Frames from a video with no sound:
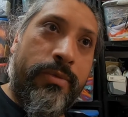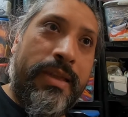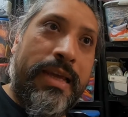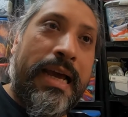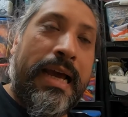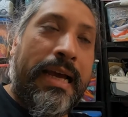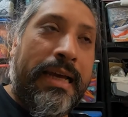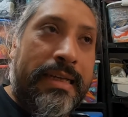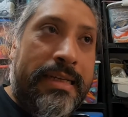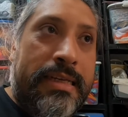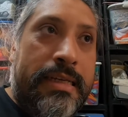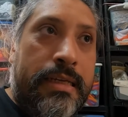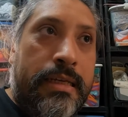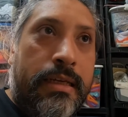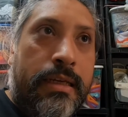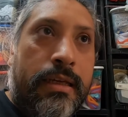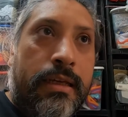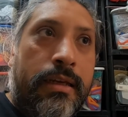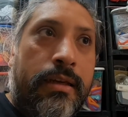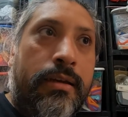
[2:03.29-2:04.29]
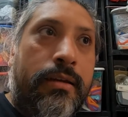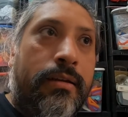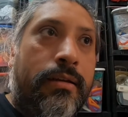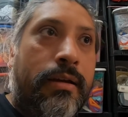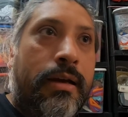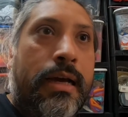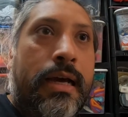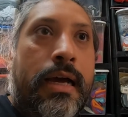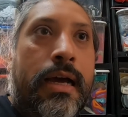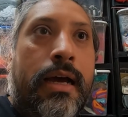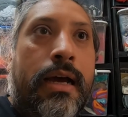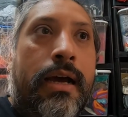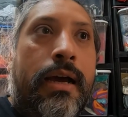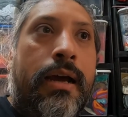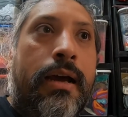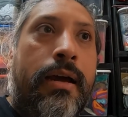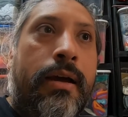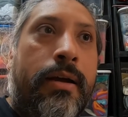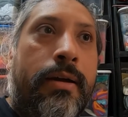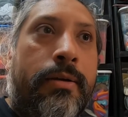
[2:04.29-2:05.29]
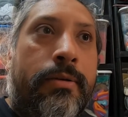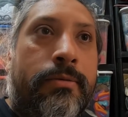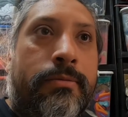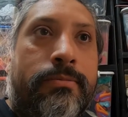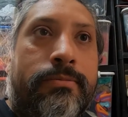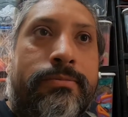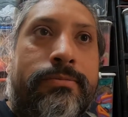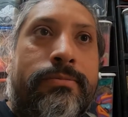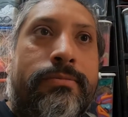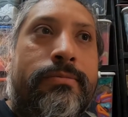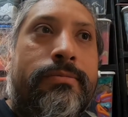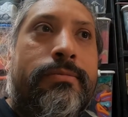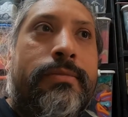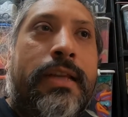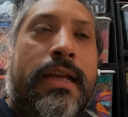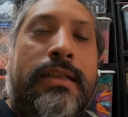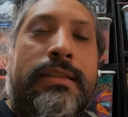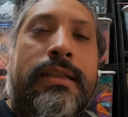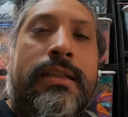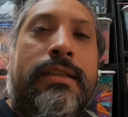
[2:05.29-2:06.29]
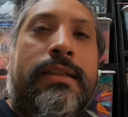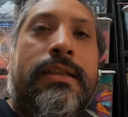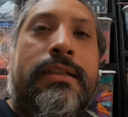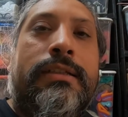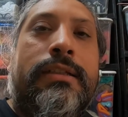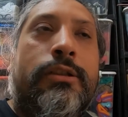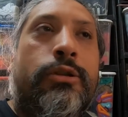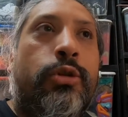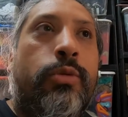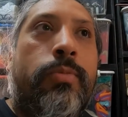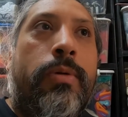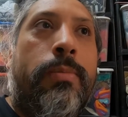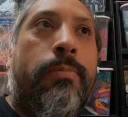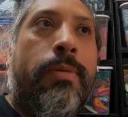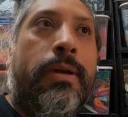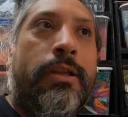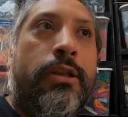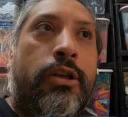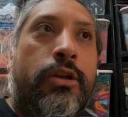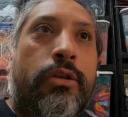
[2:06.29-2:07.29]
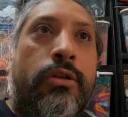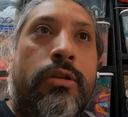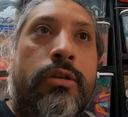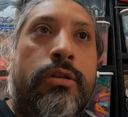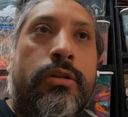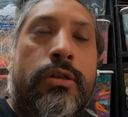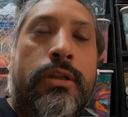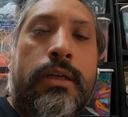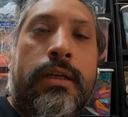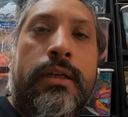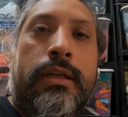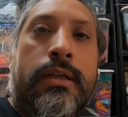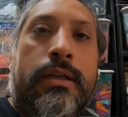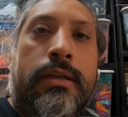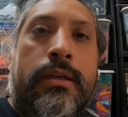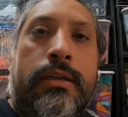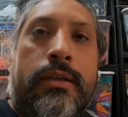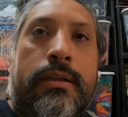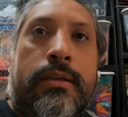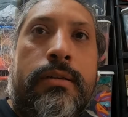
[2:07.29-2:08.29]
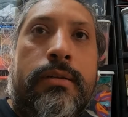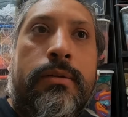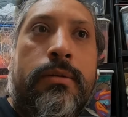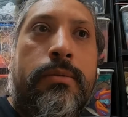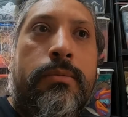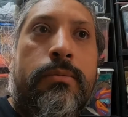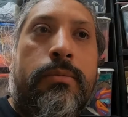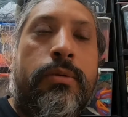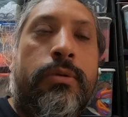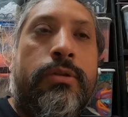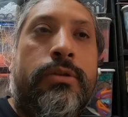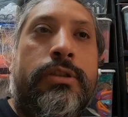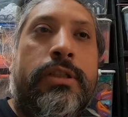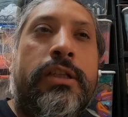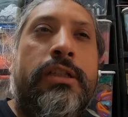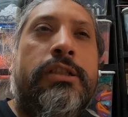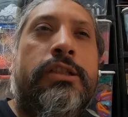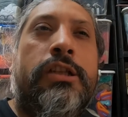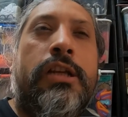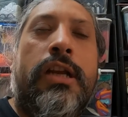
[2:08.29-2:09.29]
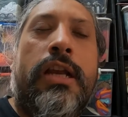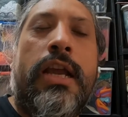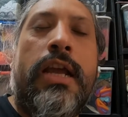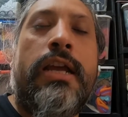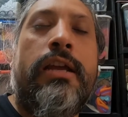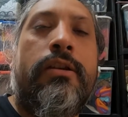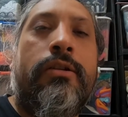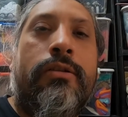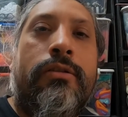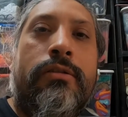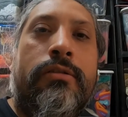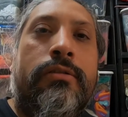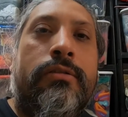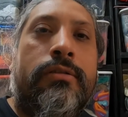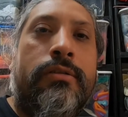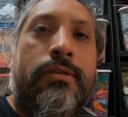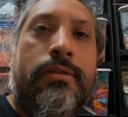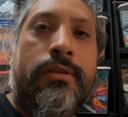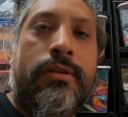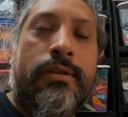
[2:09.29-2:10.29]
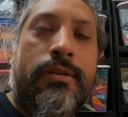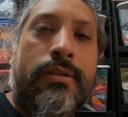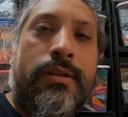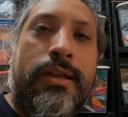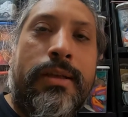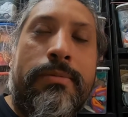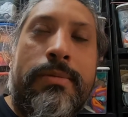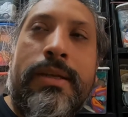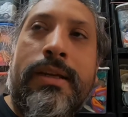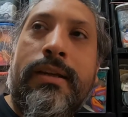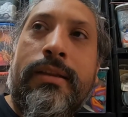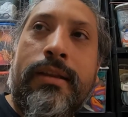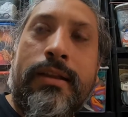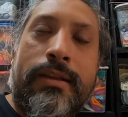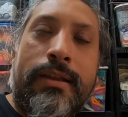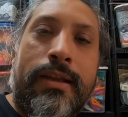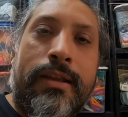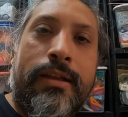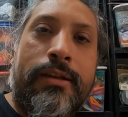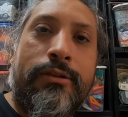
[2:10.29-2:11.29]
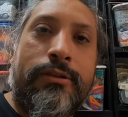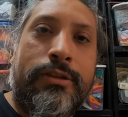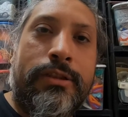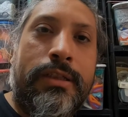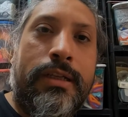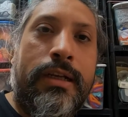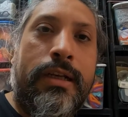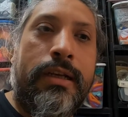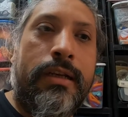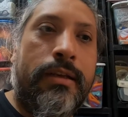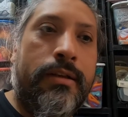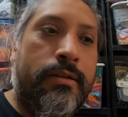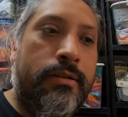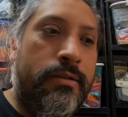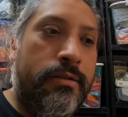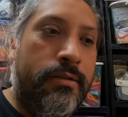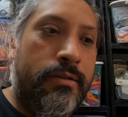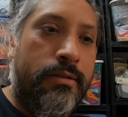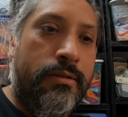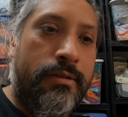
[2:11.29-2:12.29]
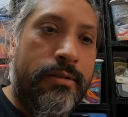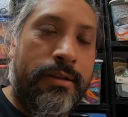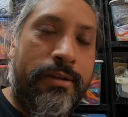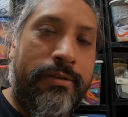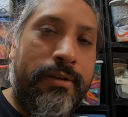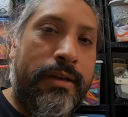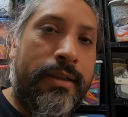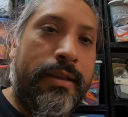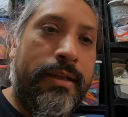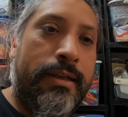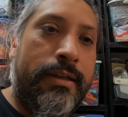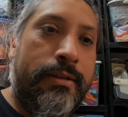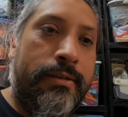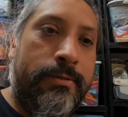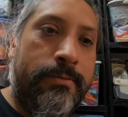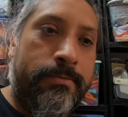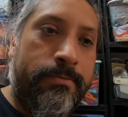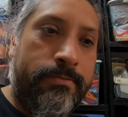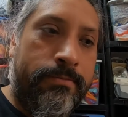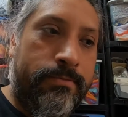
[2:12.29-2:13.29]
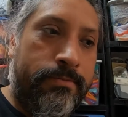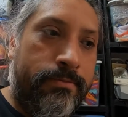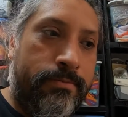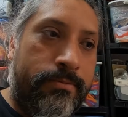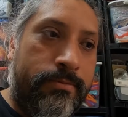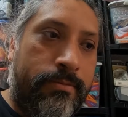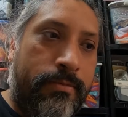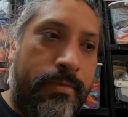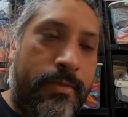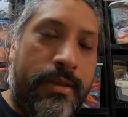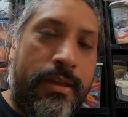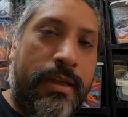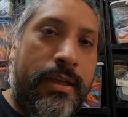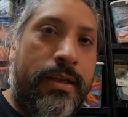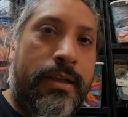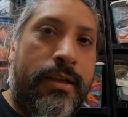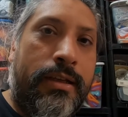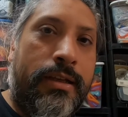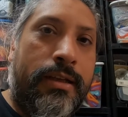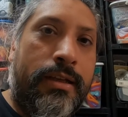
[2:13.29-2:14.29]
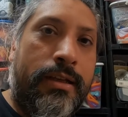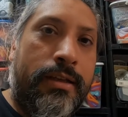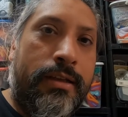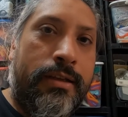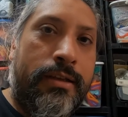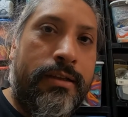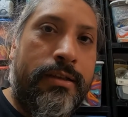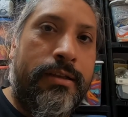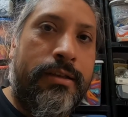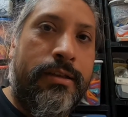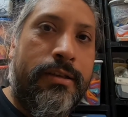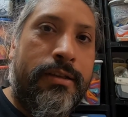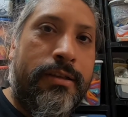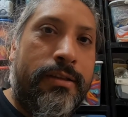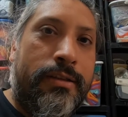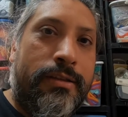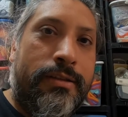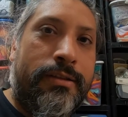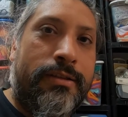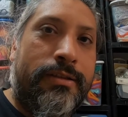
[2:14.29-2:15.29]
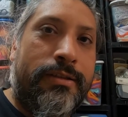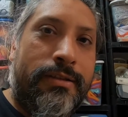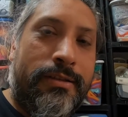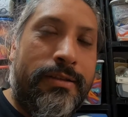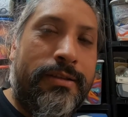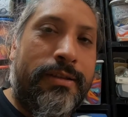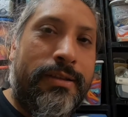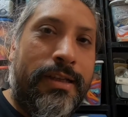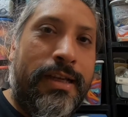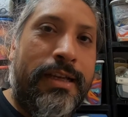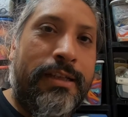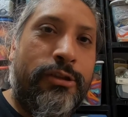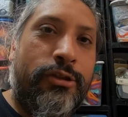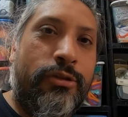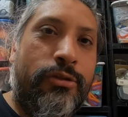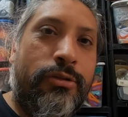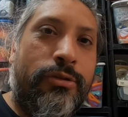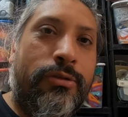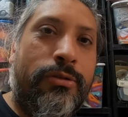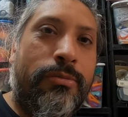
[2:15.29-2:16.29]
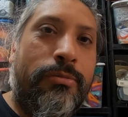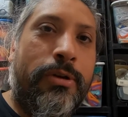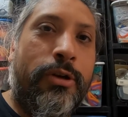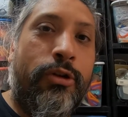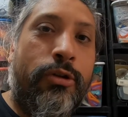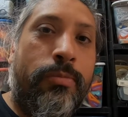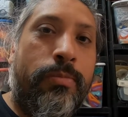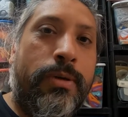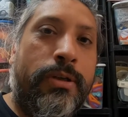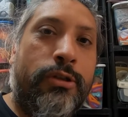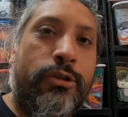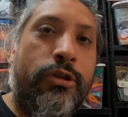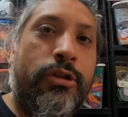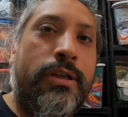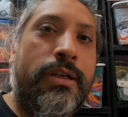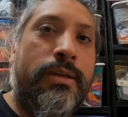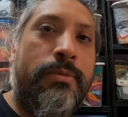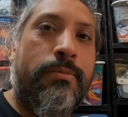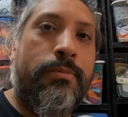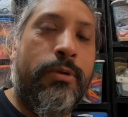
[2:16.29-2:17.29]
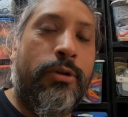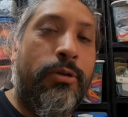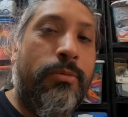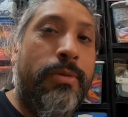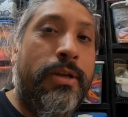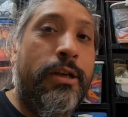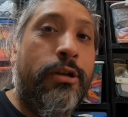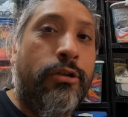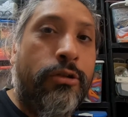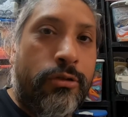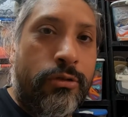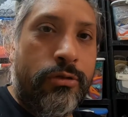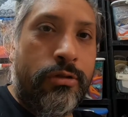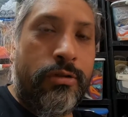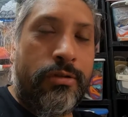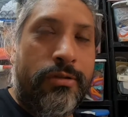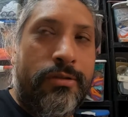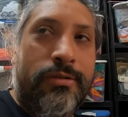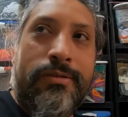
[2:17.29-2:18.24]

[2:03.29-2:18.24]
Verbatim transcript: de ahí a, sentirse súper patriota por ser chileno, qué mierda te ha dado Chile, de verdad. Te, ha hecho mejor persona, por lo menos.